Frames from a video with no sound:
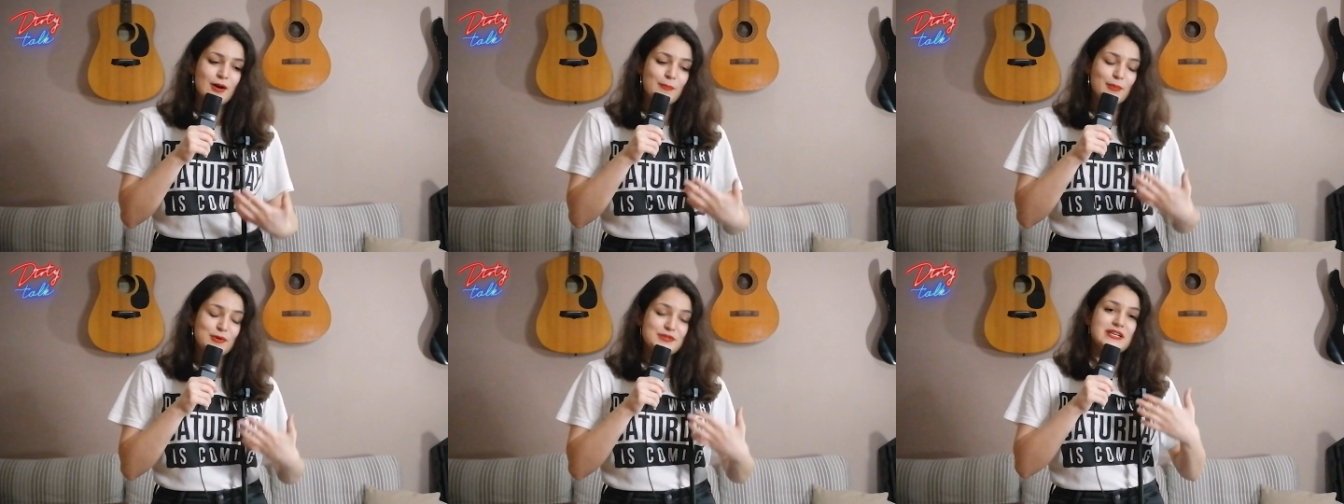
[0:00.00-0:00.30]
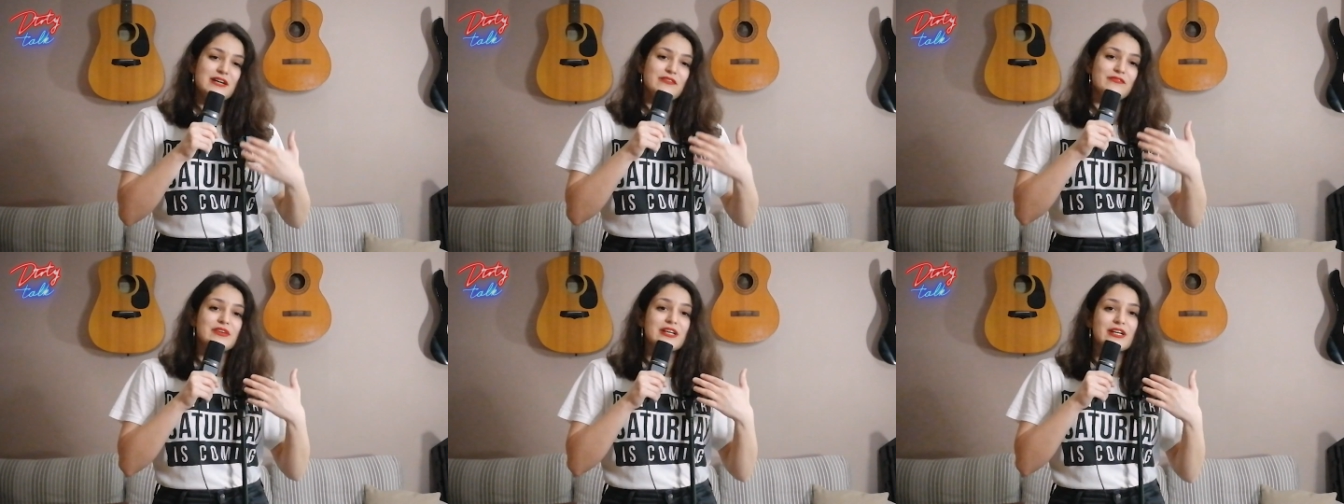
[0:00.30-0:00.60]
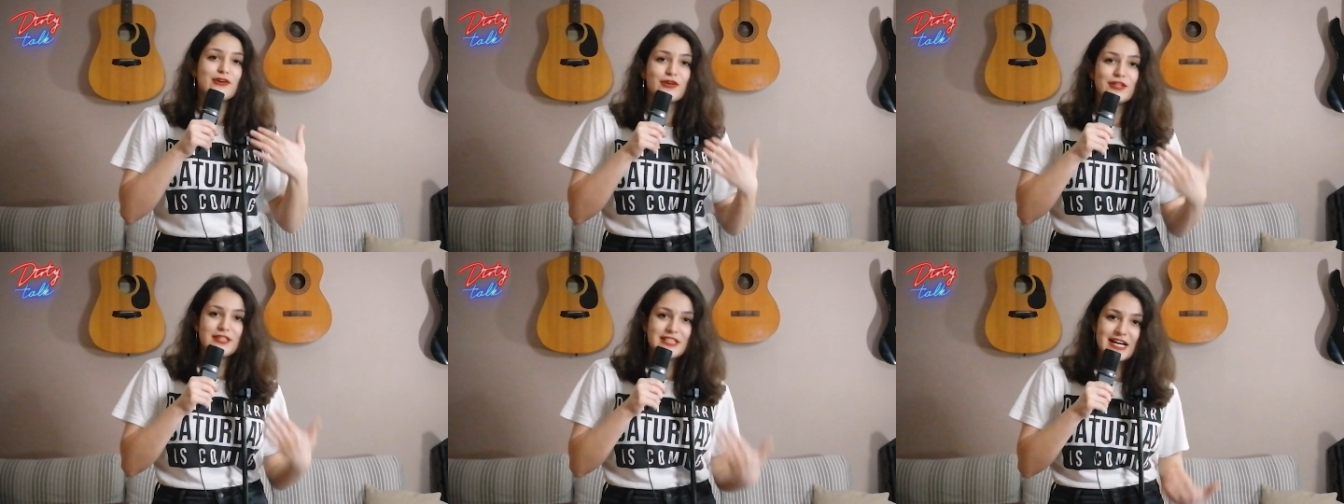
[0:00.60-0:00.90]
possa
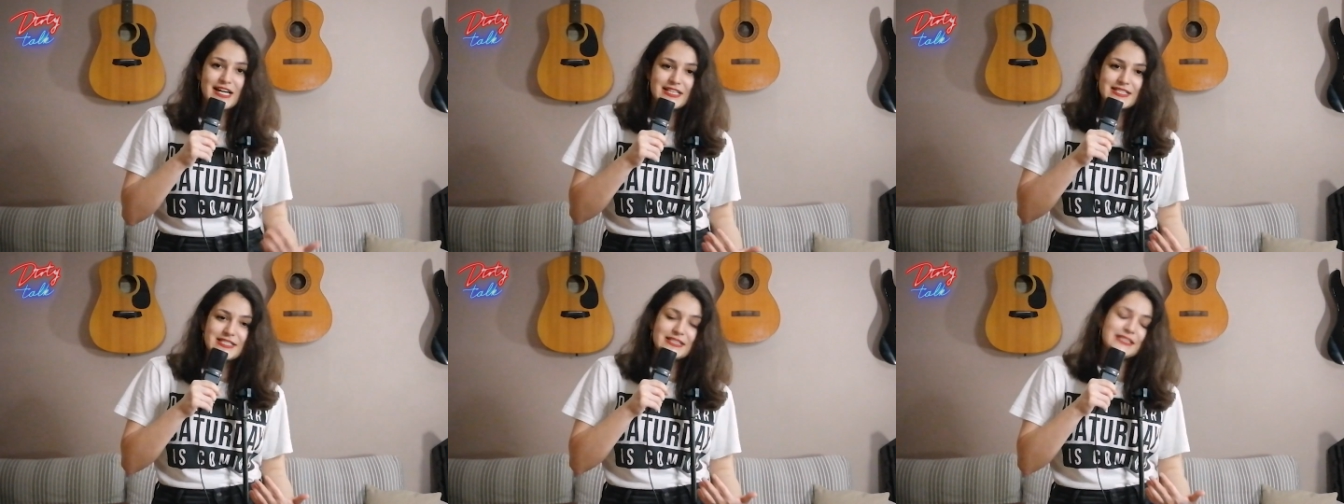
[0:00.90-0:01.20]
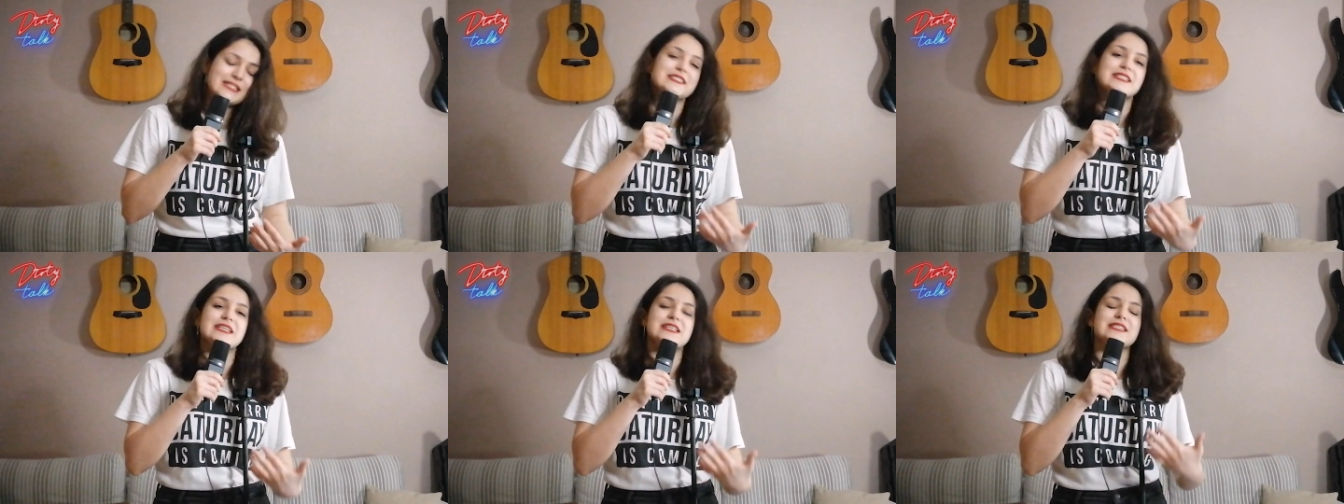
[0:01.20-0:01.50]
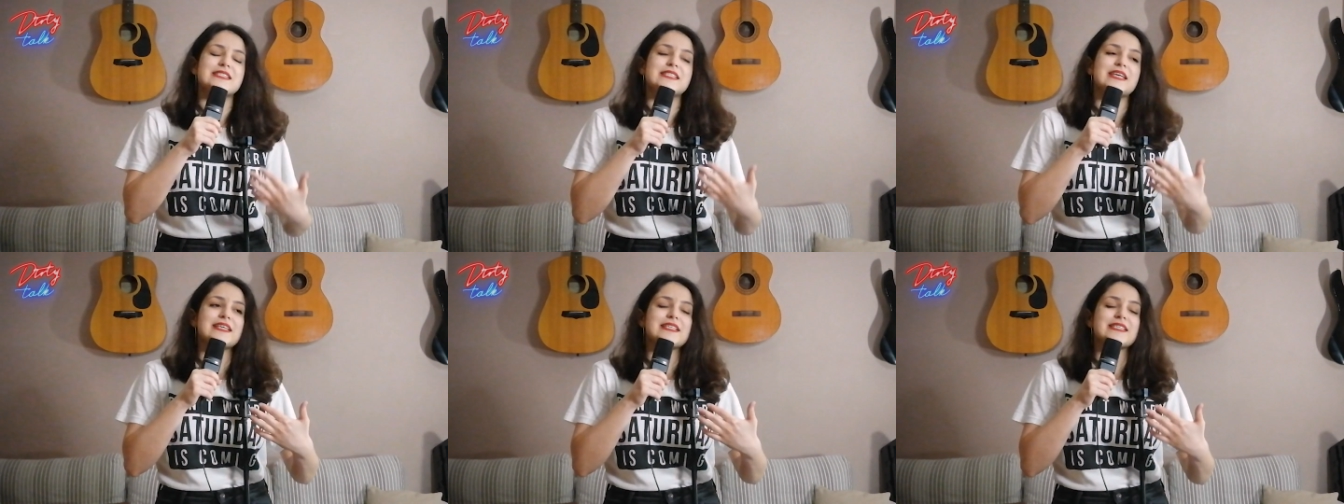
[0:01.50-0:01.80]
vergognarsi di se
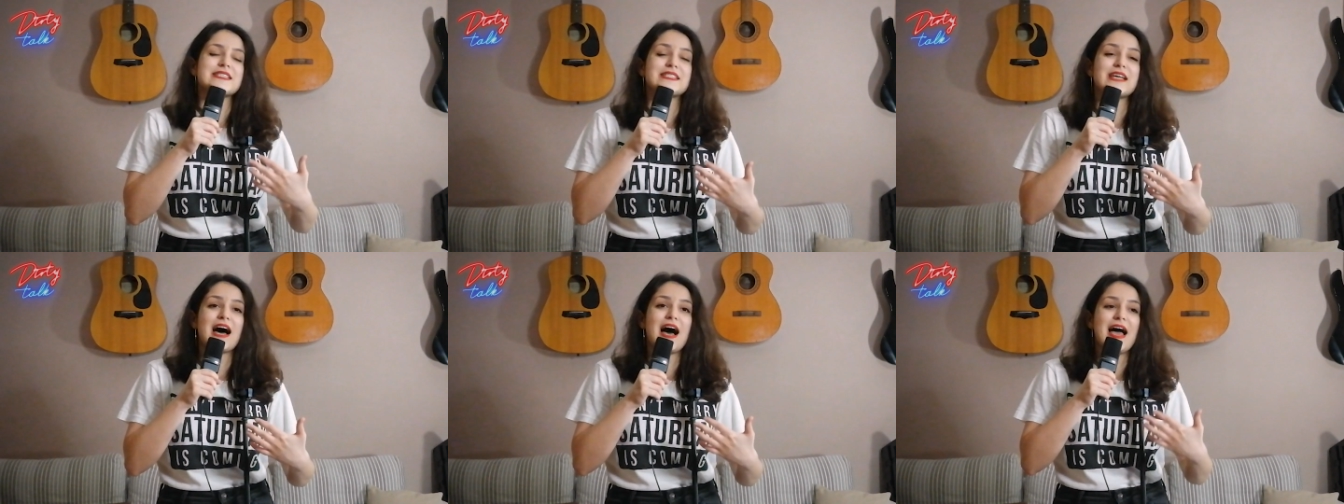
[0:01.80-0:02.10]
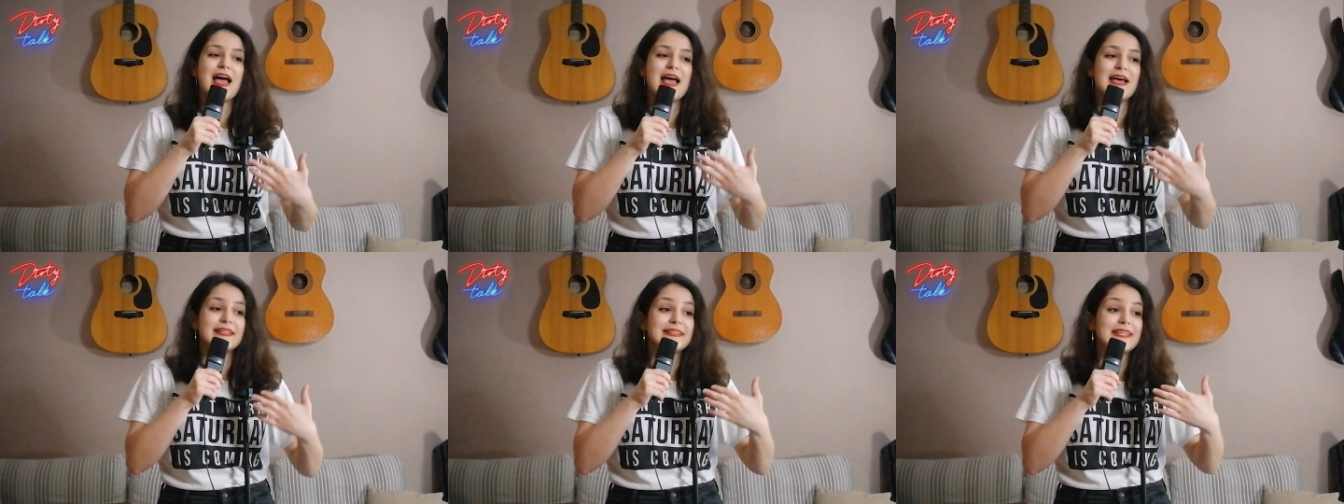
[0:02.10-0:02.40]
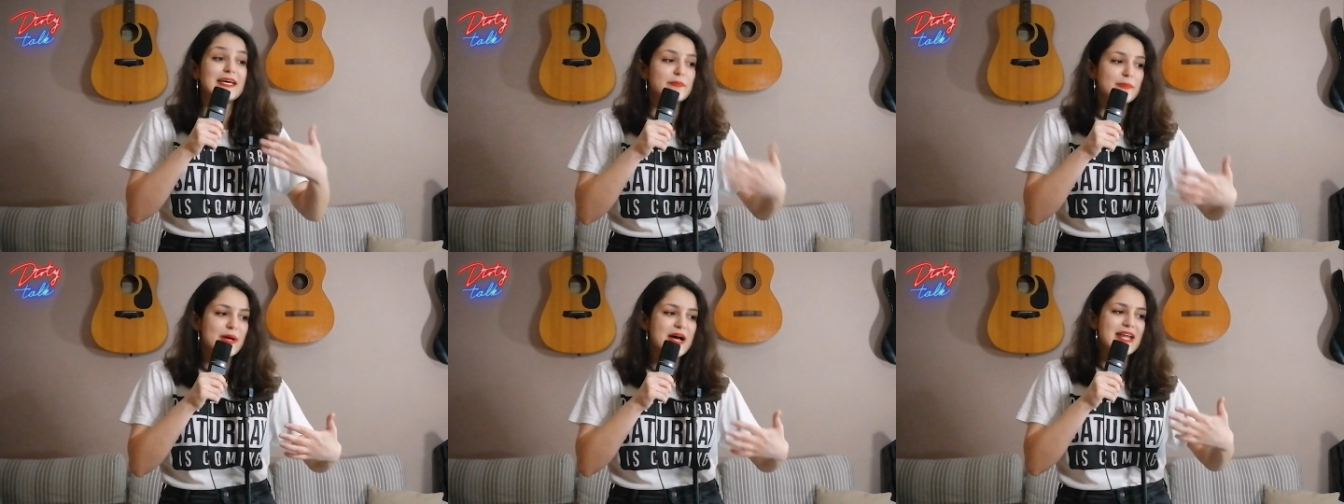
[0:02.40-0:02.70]
stessa e
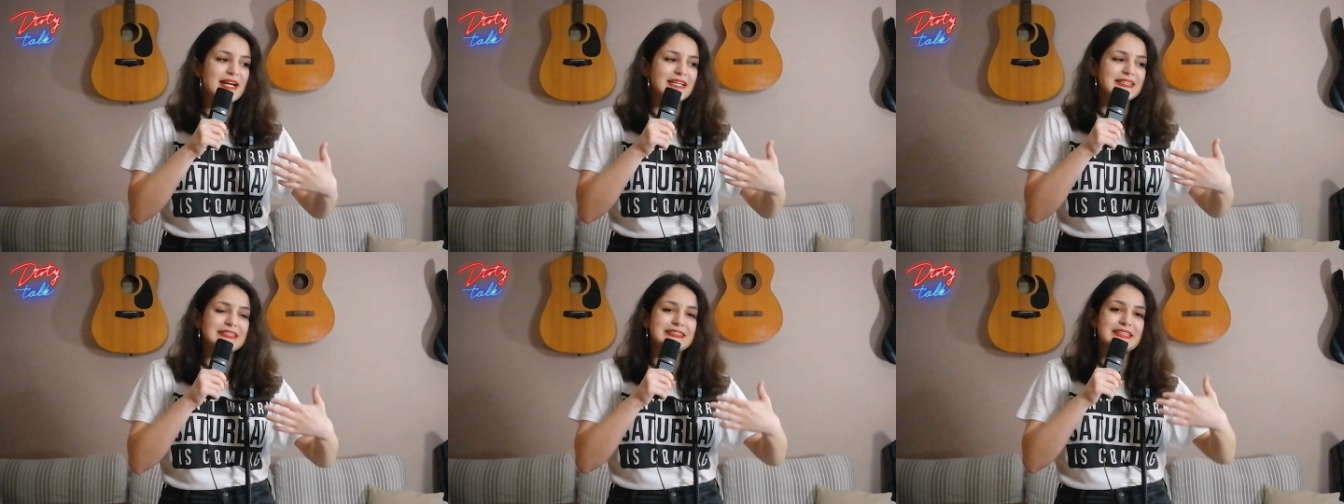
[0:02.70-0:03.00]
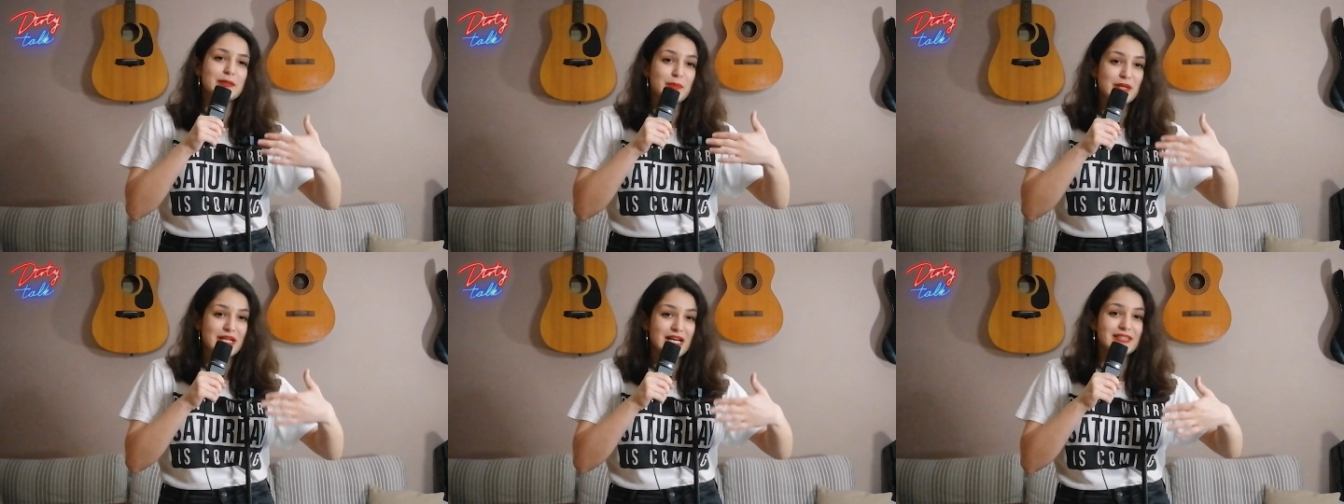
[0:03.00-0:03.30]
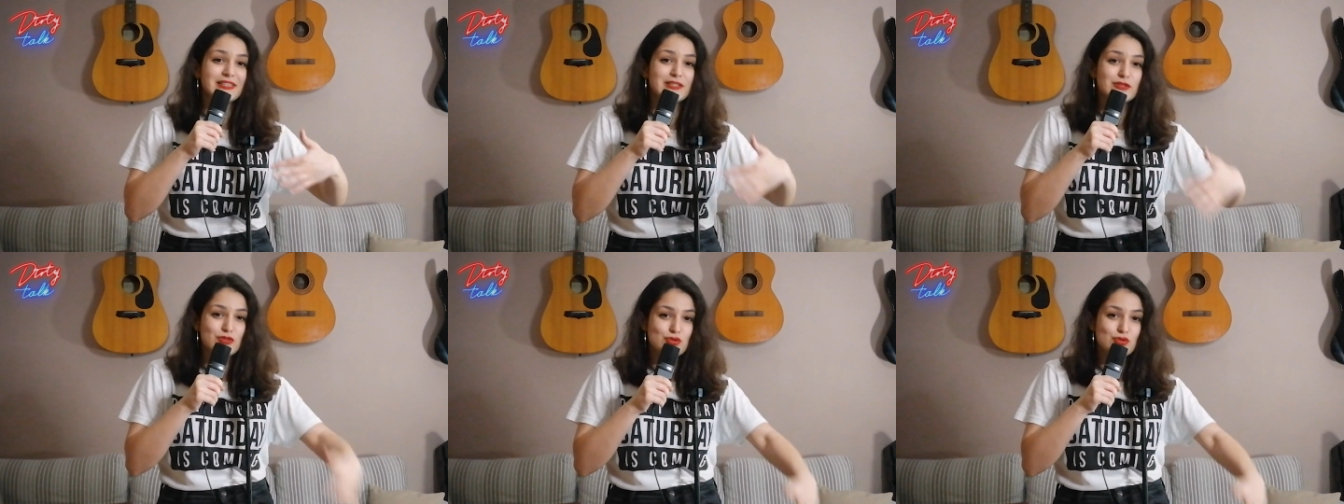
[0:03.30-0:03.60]
temere determinati